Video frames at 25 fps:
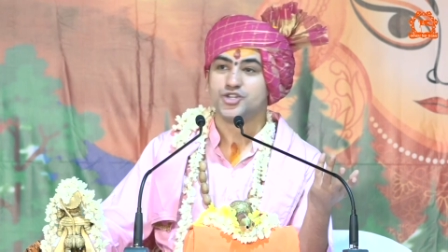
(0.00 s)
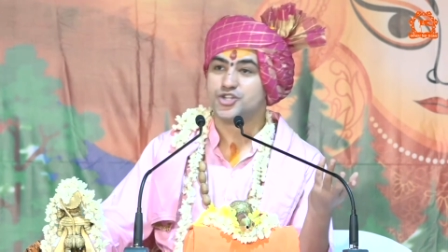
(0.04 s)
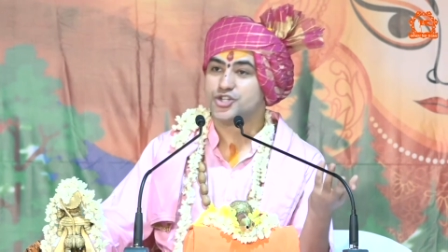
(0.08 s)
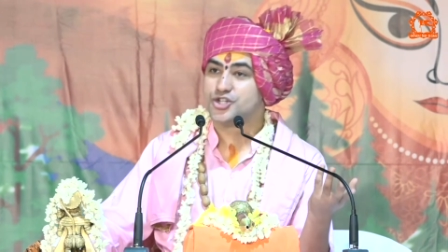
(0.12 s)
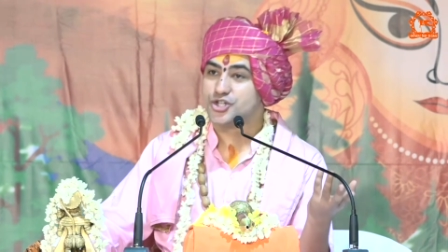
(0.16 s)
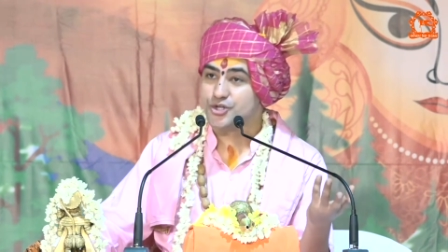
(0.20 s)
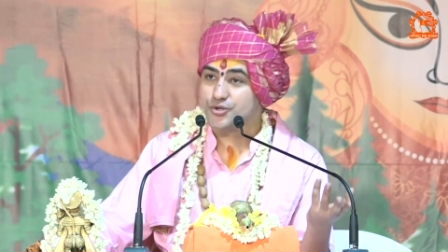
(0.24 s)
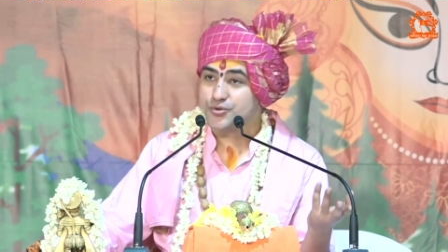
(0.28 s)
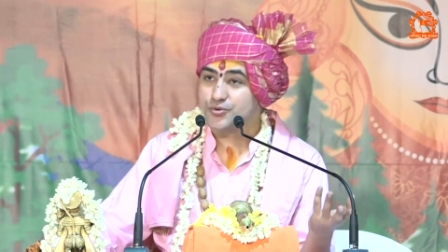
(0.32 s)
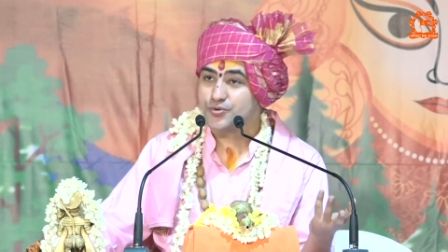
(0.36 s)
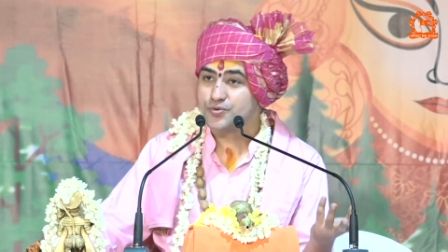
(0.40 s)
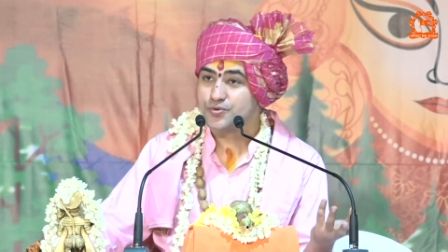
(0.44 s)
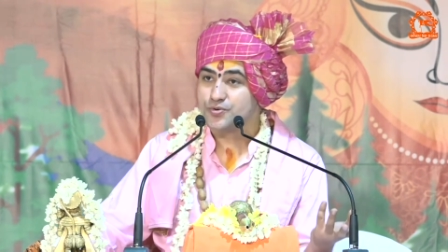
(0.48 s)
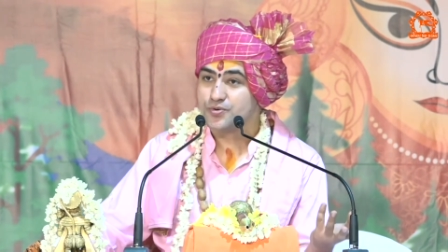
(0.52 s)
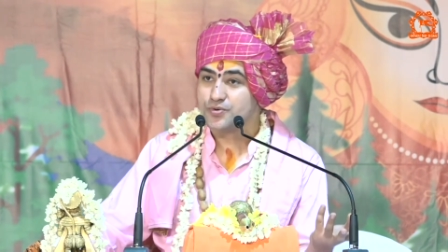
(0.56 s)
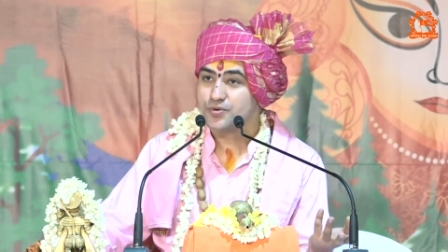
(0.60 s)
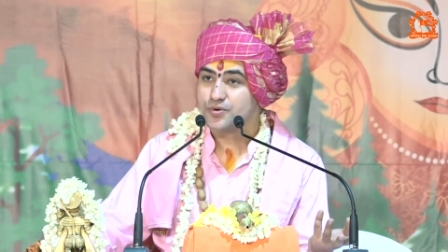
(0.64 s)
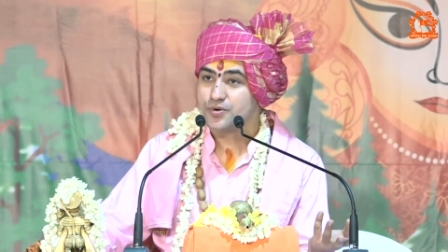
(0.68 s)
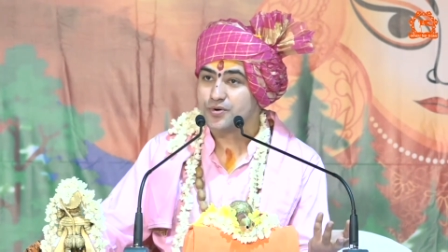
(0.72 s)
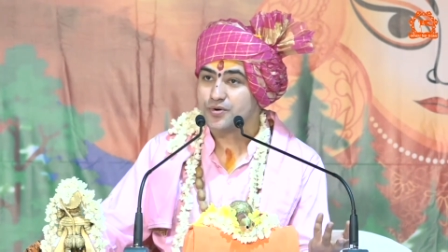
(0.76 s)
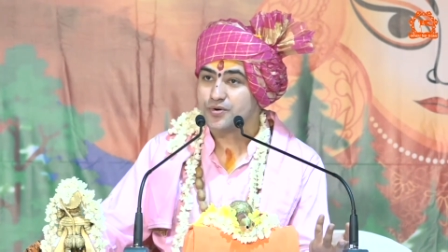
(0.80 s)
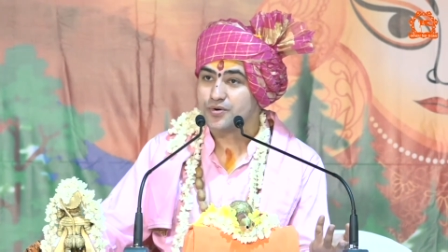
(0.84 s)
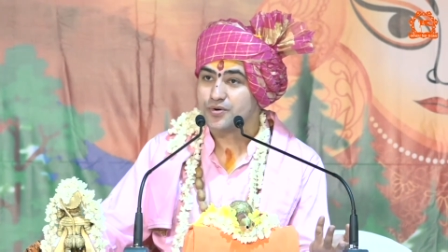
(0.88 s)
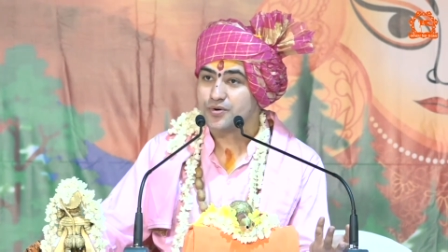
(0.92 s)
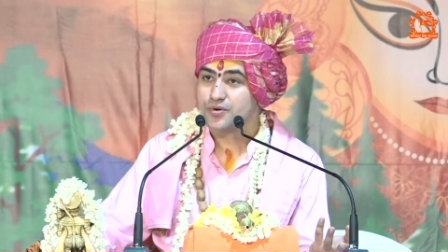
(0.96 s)
शिव
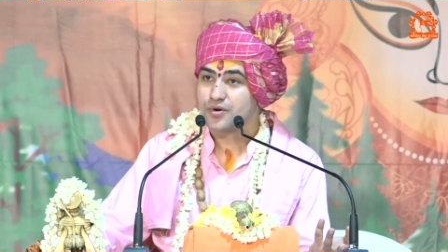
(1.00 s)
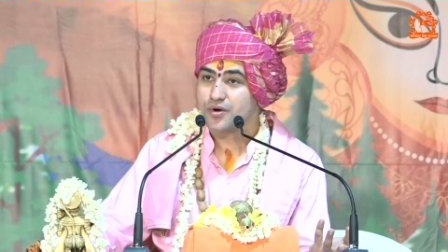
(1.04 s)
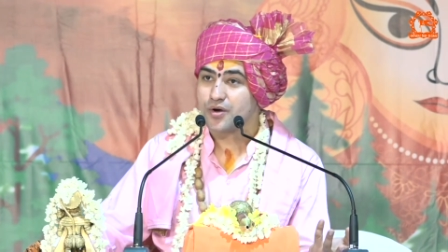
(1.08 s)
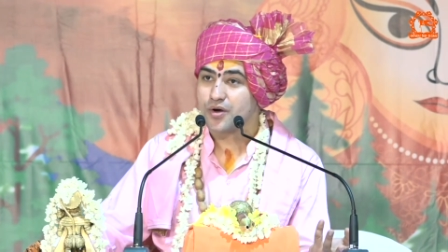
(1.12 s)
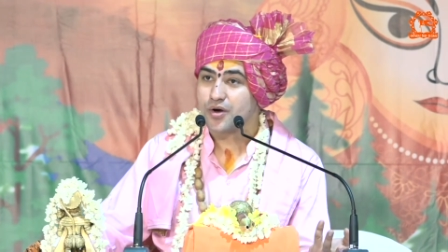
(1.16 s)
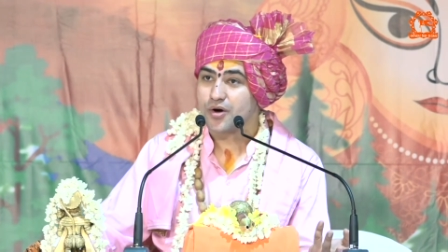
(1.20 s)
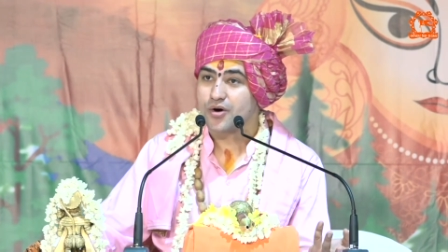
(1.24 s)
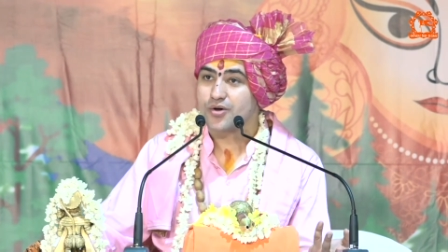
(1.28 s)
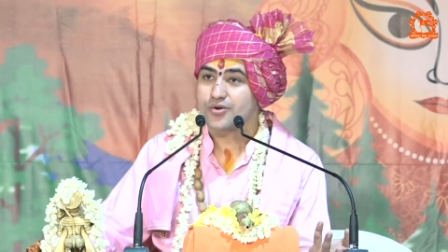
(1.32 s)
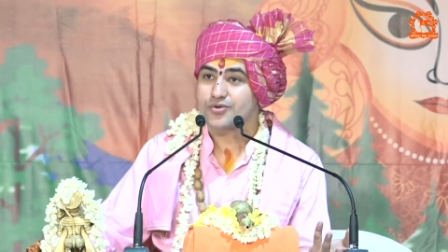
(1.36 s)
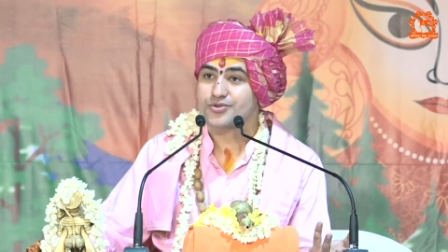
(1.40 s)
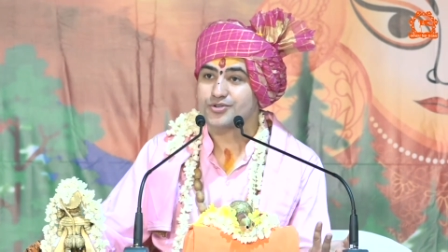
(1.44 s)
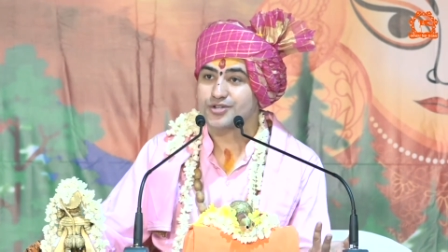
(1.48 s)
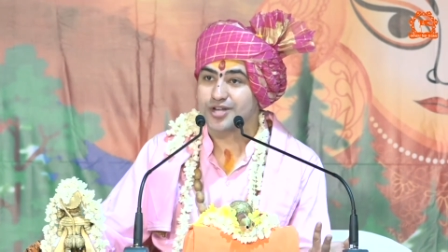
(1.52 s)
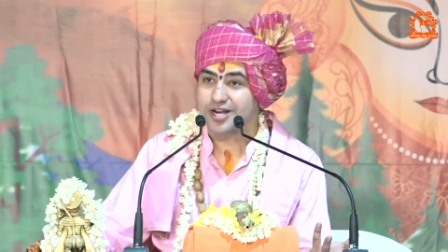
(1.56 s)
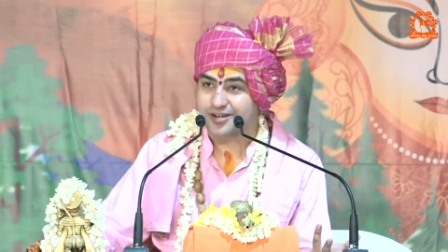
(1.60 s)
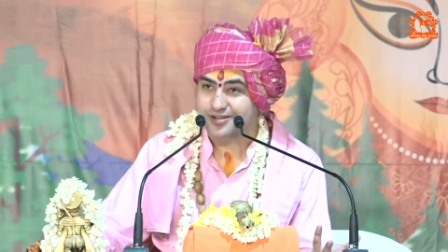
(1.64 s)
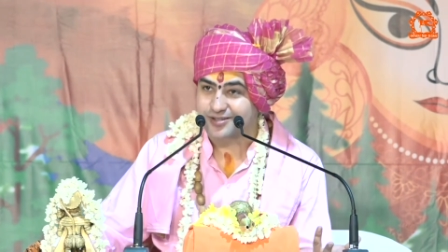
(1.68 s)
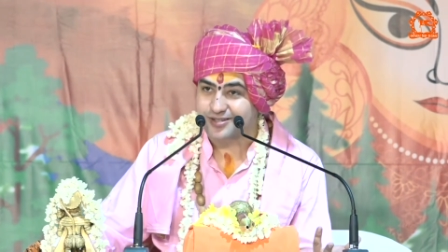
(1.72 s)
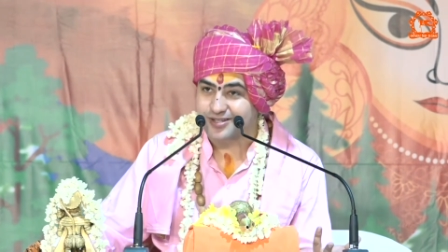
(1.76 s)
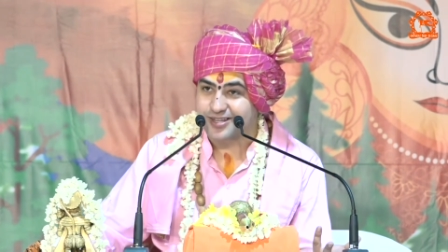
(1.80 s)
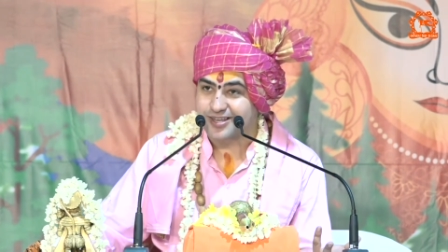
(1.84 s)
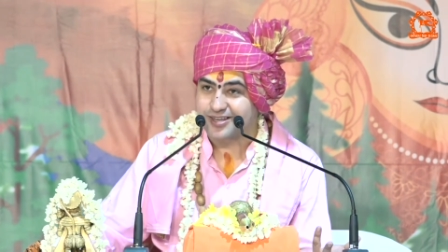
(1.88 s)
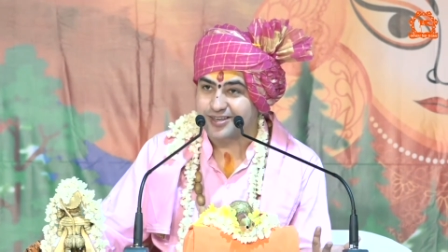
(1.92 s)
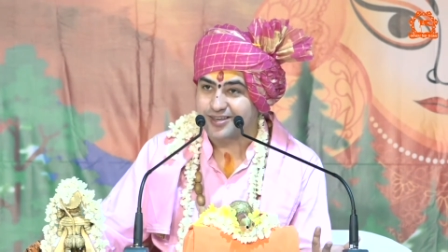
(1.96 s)

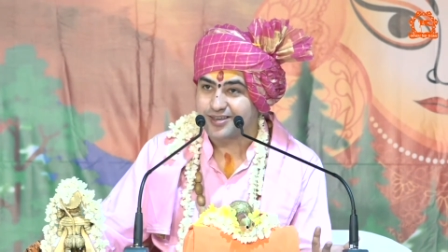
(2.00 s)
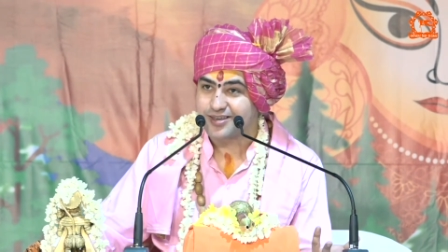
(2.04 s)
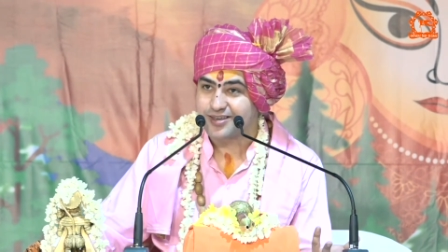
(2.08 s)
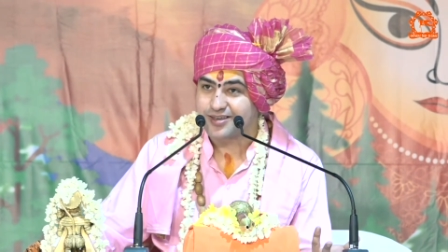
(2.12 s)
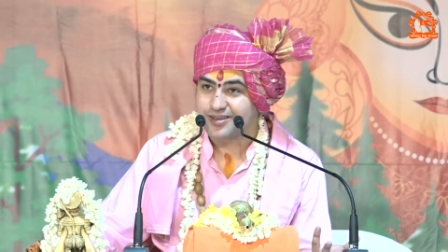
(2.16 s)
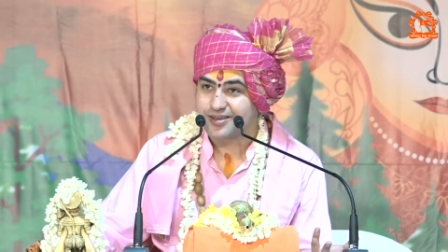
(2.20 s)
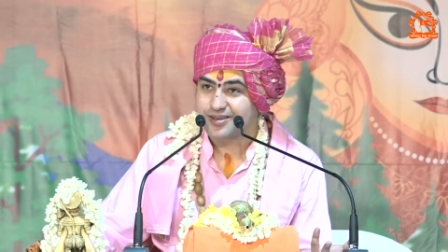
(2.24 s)
शक्ति